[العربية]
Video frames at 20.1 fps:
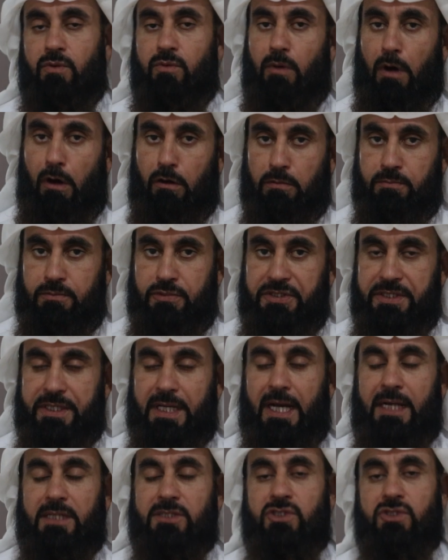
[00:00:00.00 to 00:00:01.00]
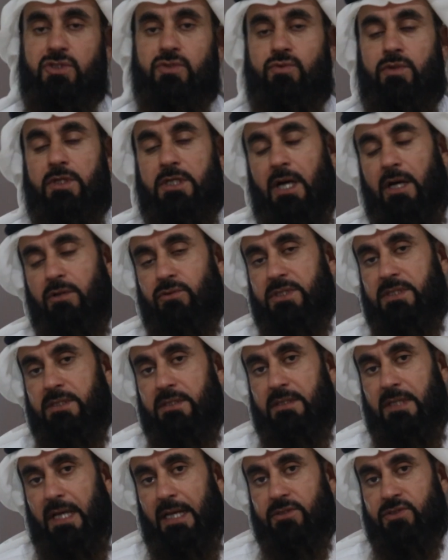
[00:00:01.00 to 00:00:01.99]
وحب الناس ودعوة
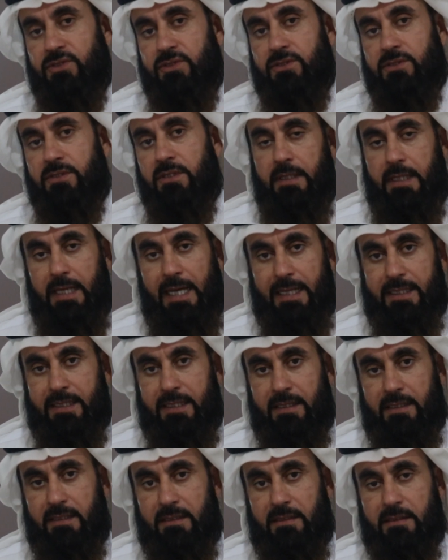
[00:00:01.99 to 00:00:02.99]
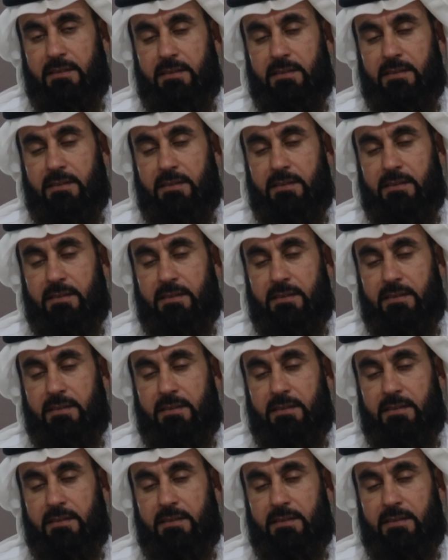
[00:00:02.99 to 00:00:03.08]
الناس لكن